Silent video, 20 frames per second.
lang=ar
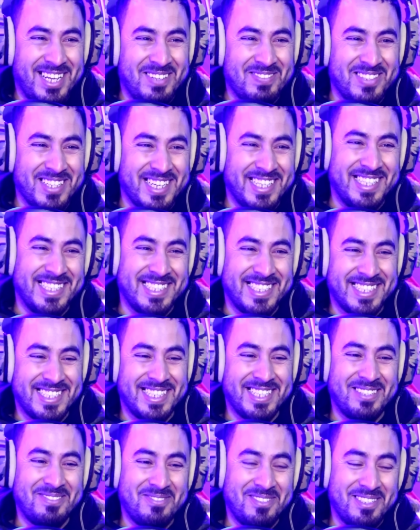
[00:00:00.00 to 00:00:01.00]
لاعبين على
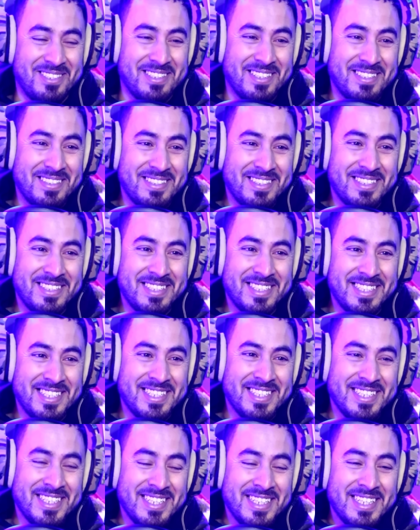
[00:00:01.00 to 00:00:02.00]
الجزائر بوحدهم
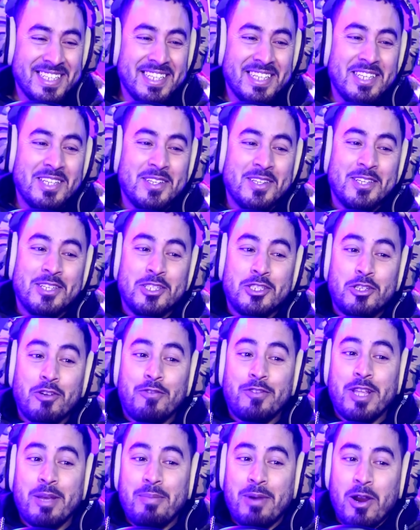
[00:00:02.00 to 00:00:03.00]

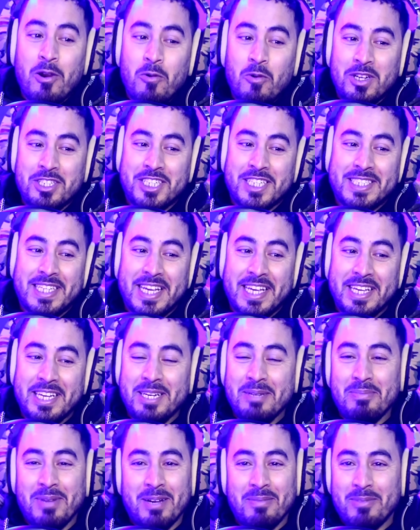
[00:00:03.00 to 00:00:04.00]
شوف دابا هو
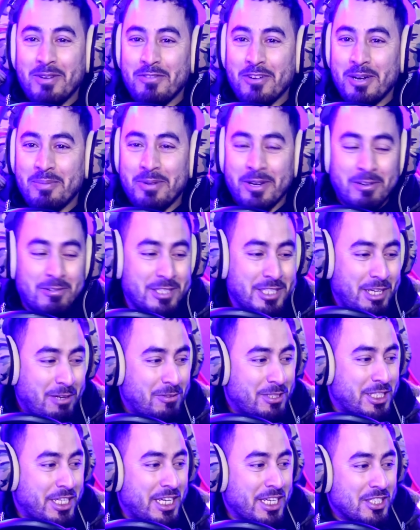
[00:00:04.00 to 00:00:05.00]
جزائري ما ما في خبروش كاع
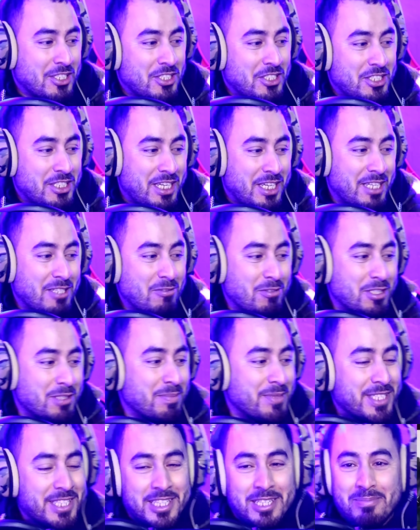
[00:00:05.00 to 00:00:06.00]
واش كاين الشان واش
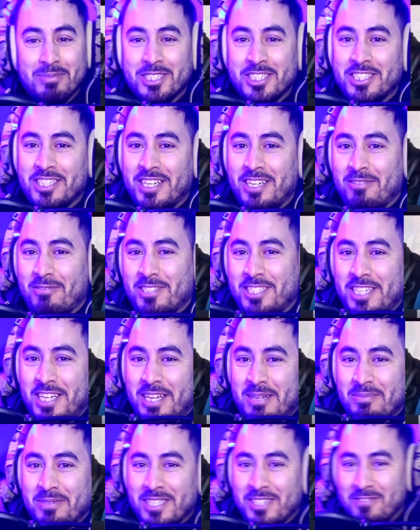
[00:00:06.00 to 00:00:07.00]
منظم الشان واش
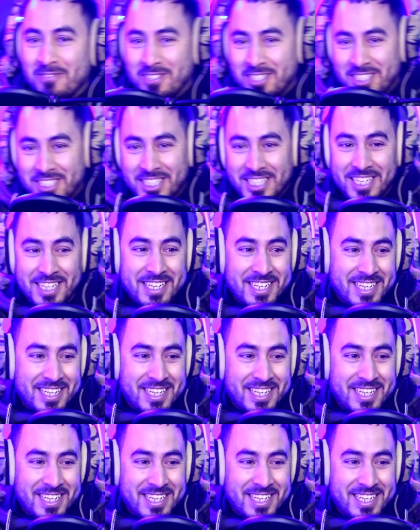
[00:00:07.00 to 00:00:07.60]
لاعبين في الشان